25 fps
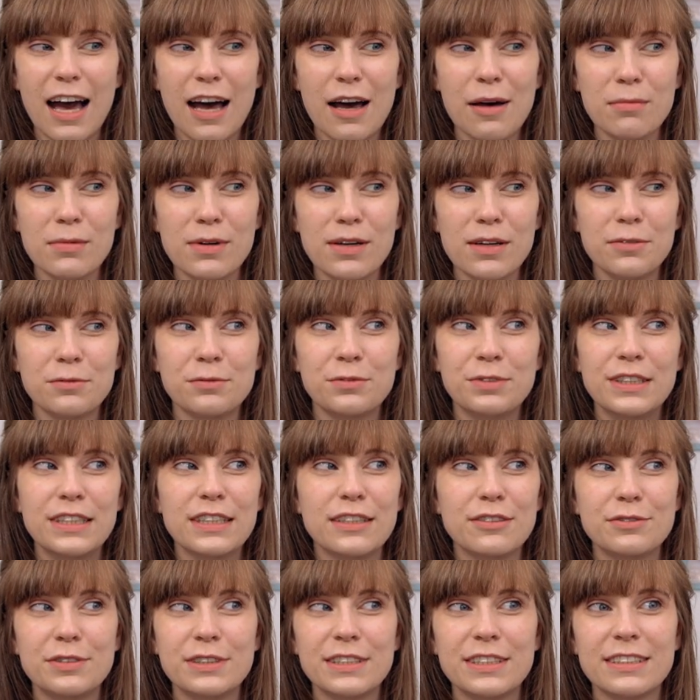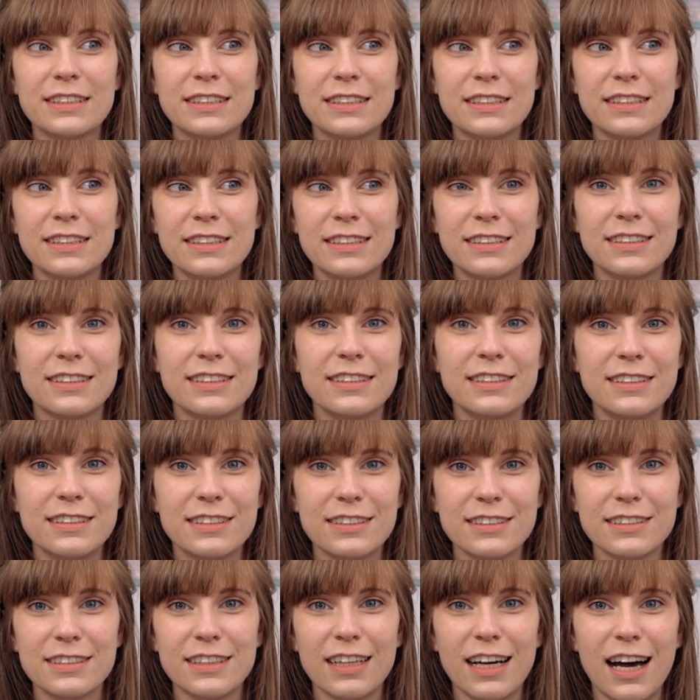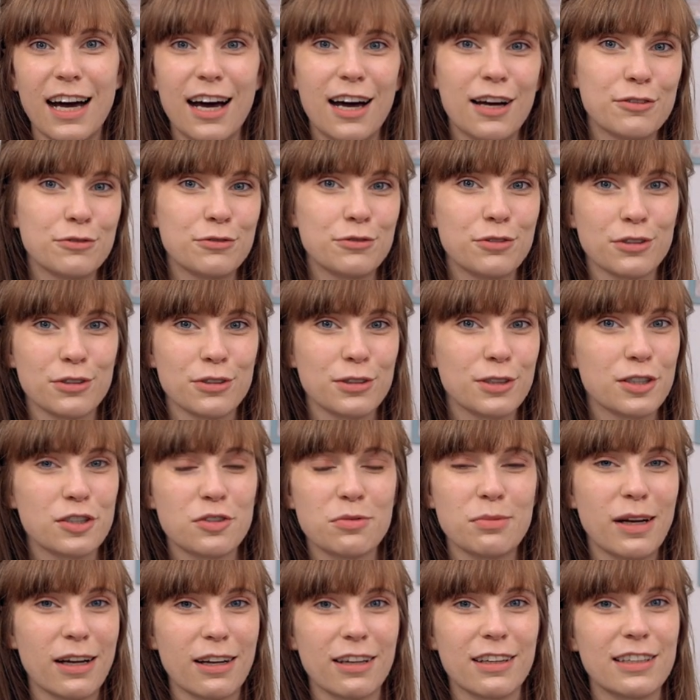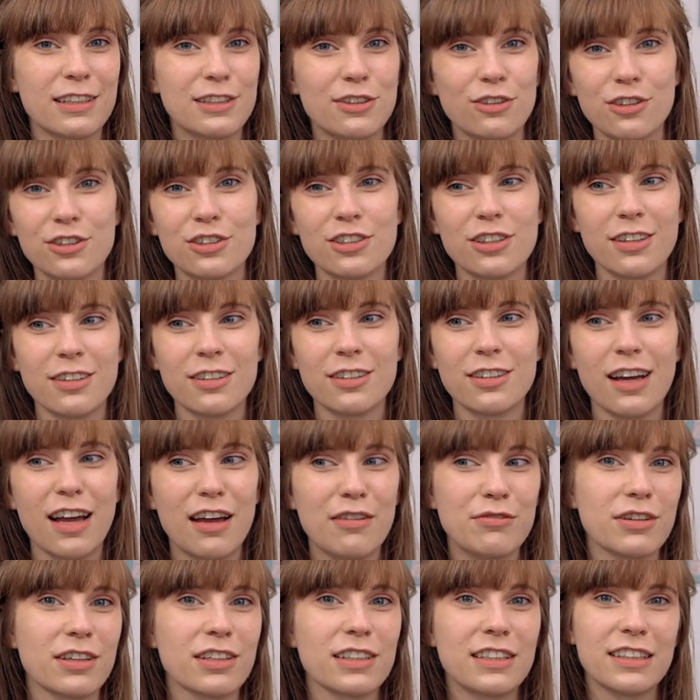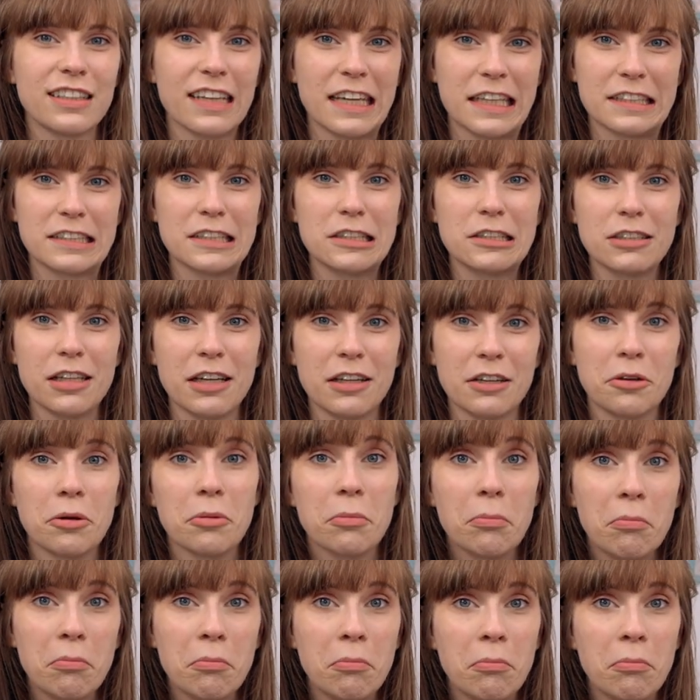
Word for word: Aber wie ihr wisst, ist diese Art von Geschmack in Deutschland einfach nicht existent.